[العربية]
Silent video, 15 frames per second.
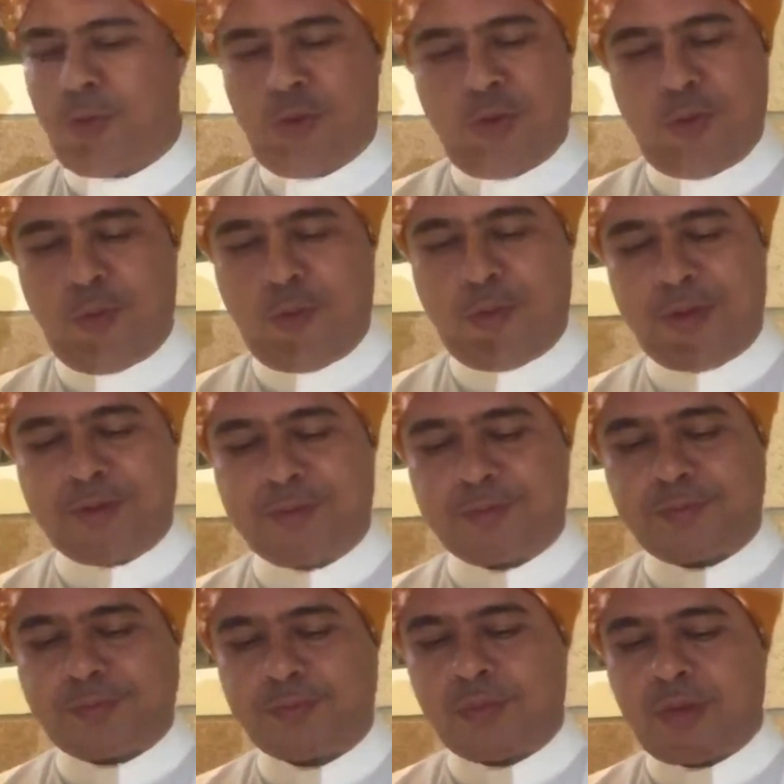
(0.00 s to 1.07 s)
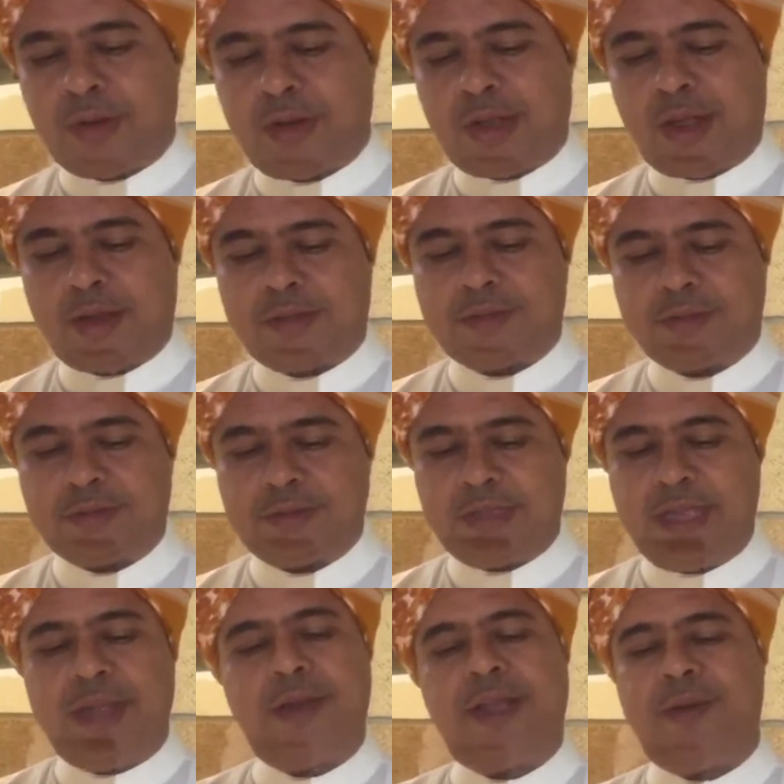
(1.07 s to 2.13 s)
هذا اول كتاب تعمله
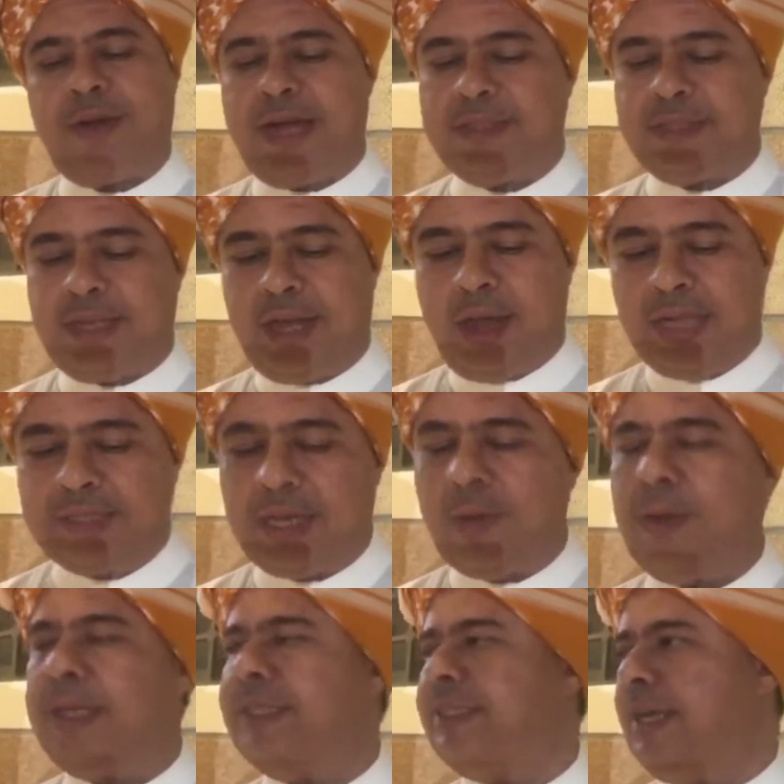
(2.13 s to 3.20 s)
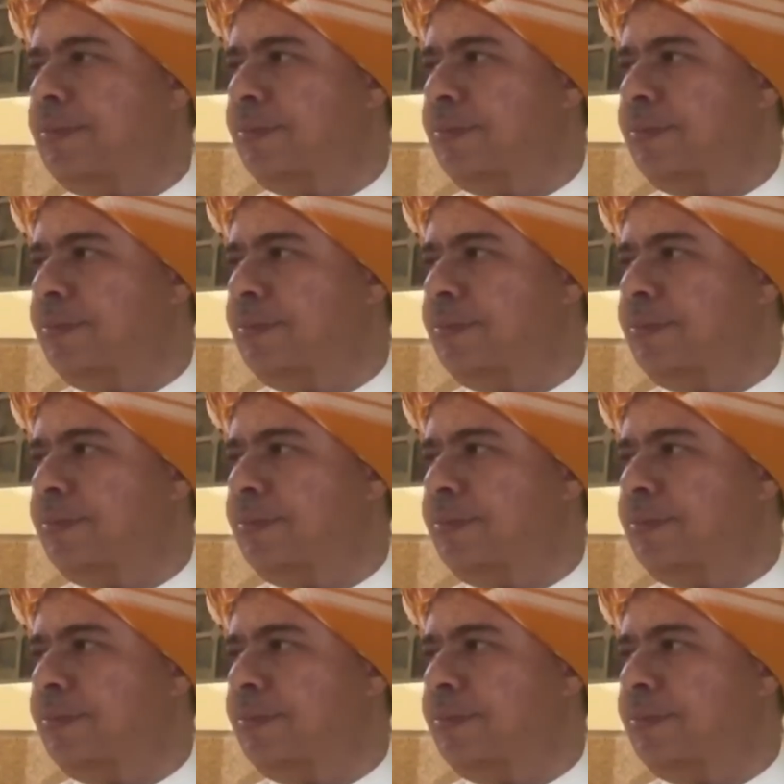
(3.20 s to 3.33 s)
ايوه ايوه هذا هذا اول كتاب